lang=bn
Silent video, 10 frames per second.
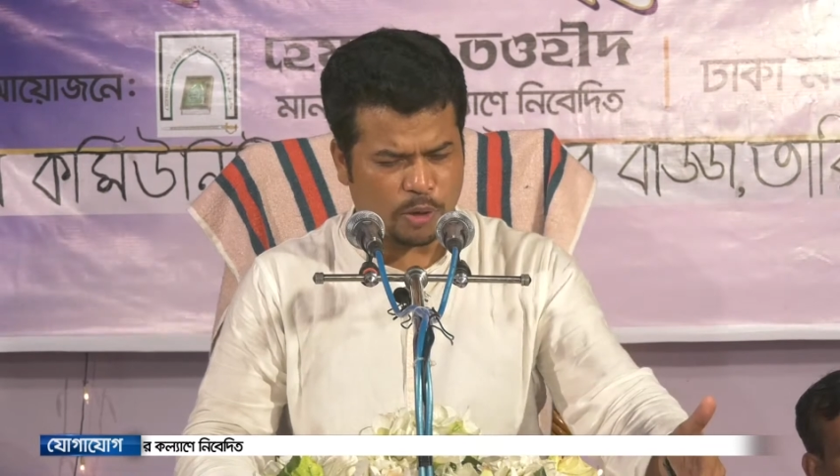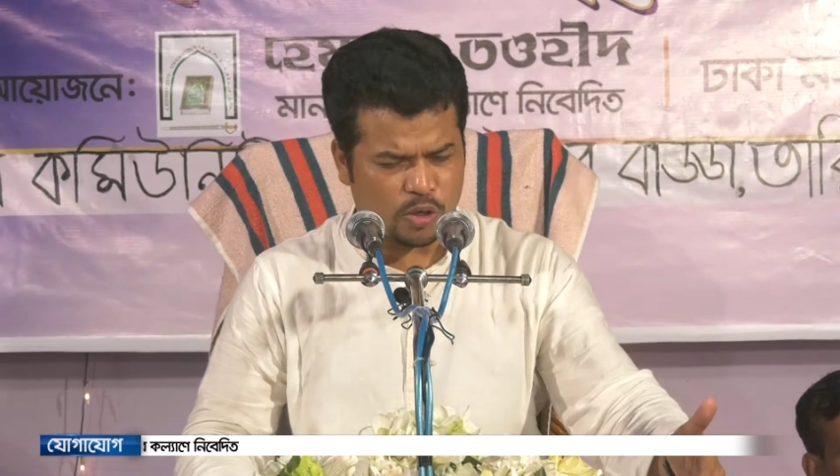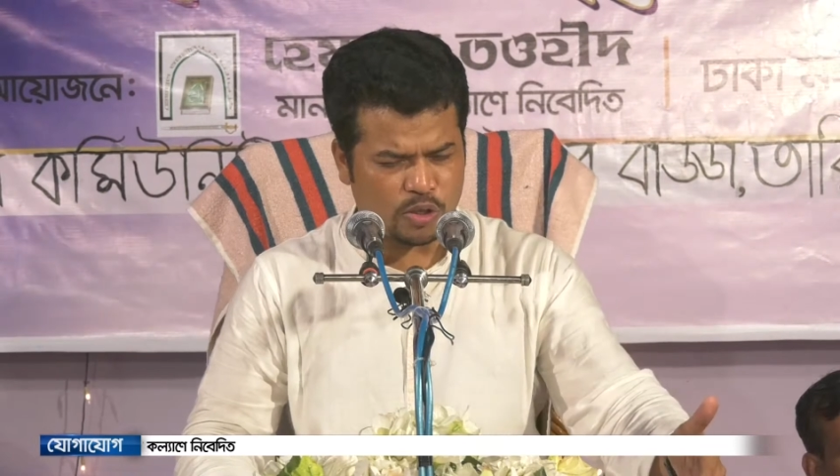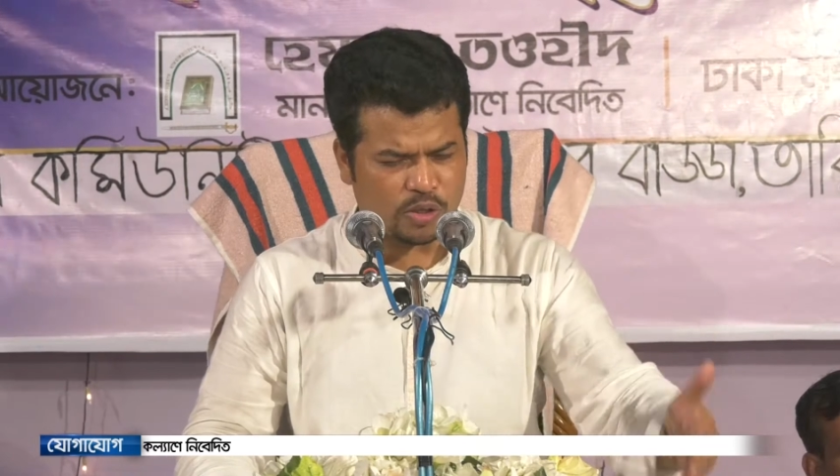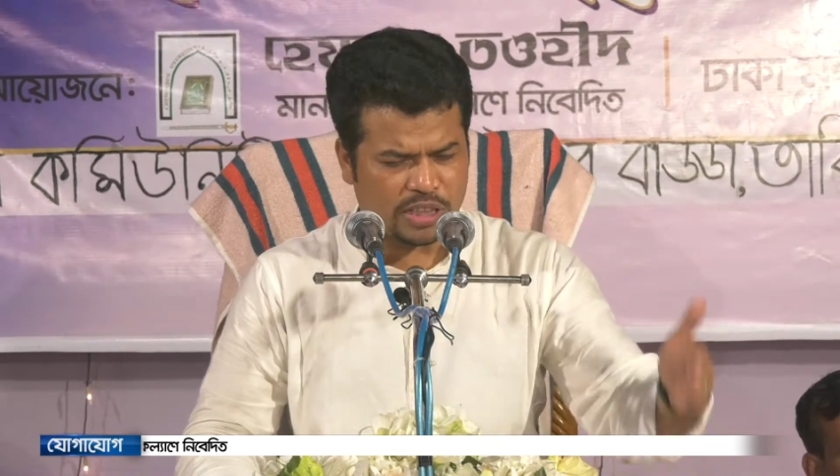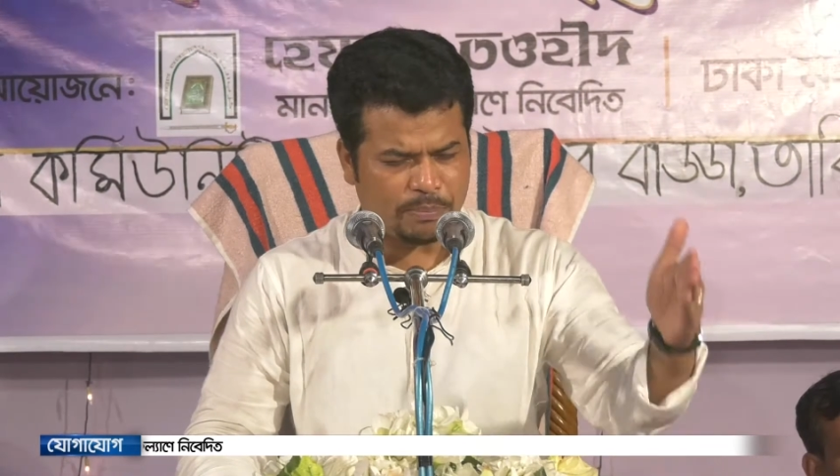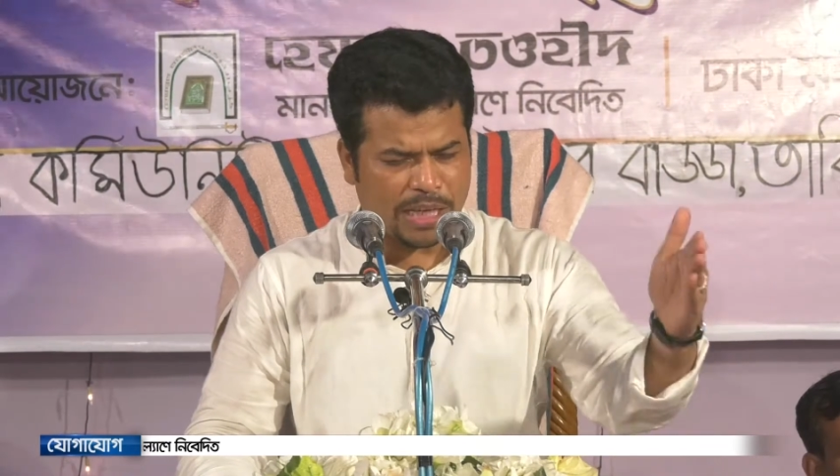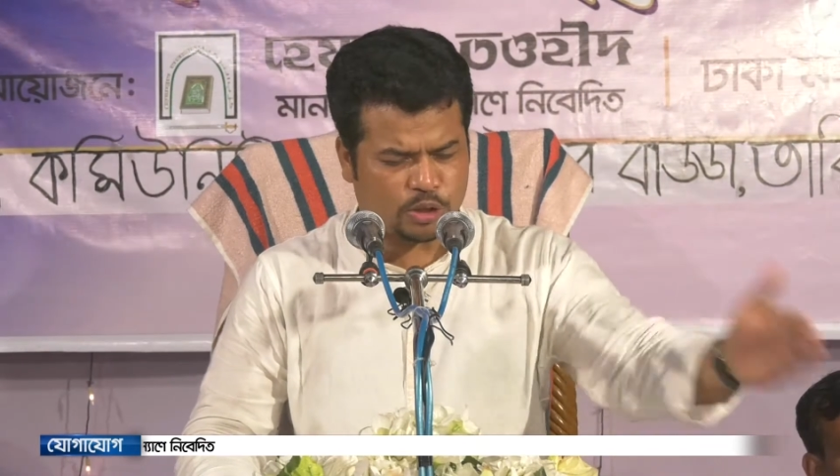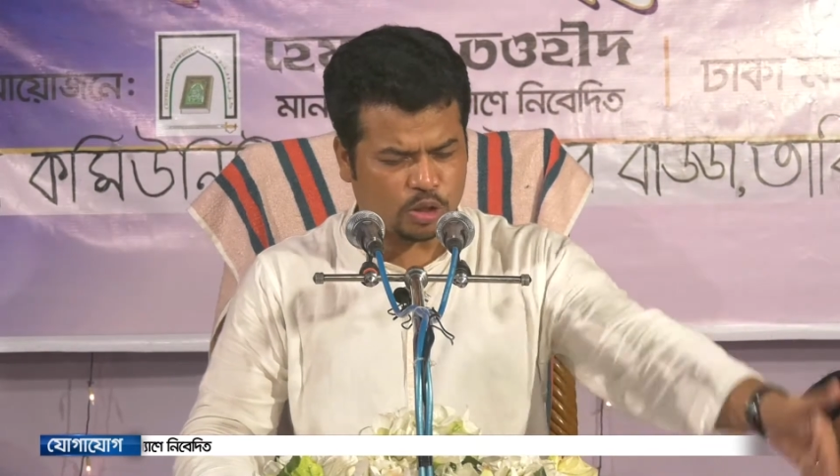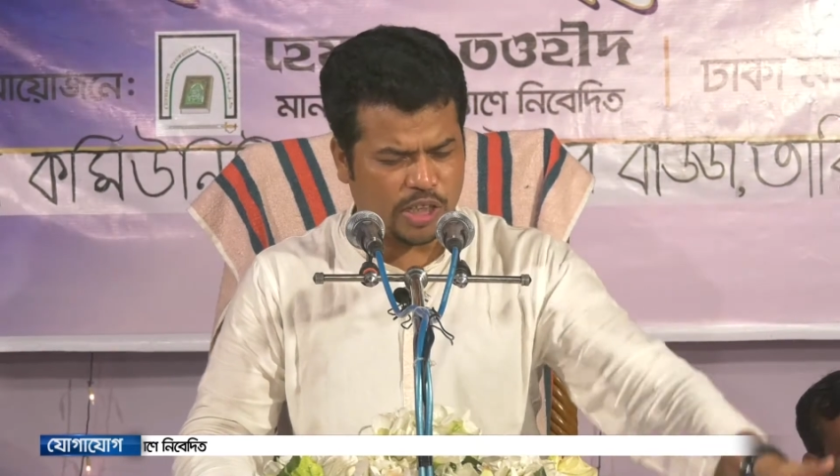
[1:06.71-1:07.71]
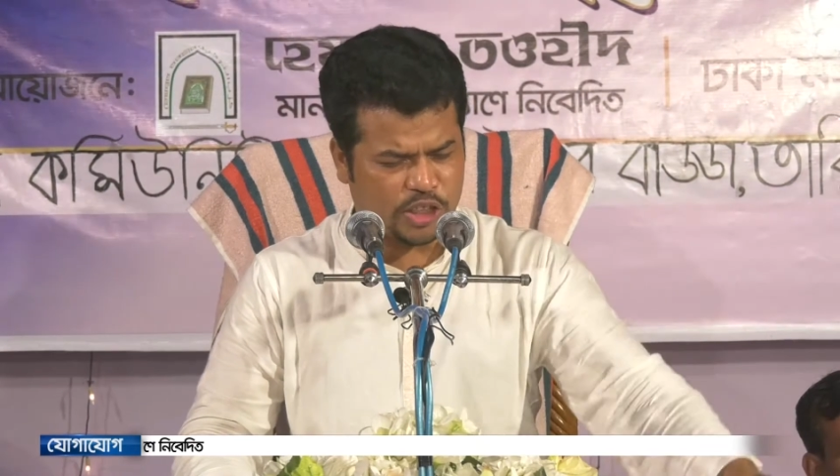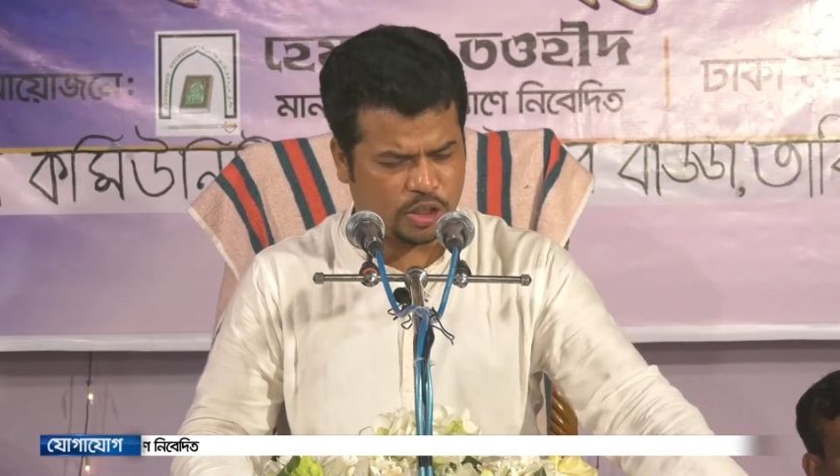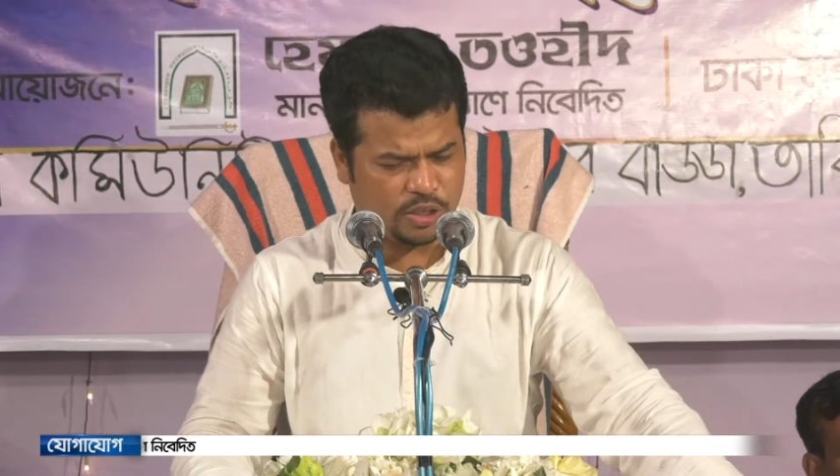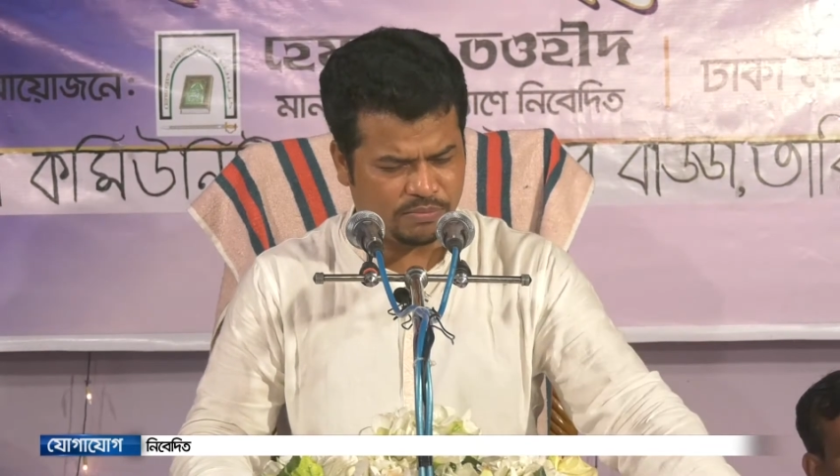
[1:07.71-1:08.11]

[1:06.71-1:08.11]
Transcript: বরণ করতে বাধ্য করেছ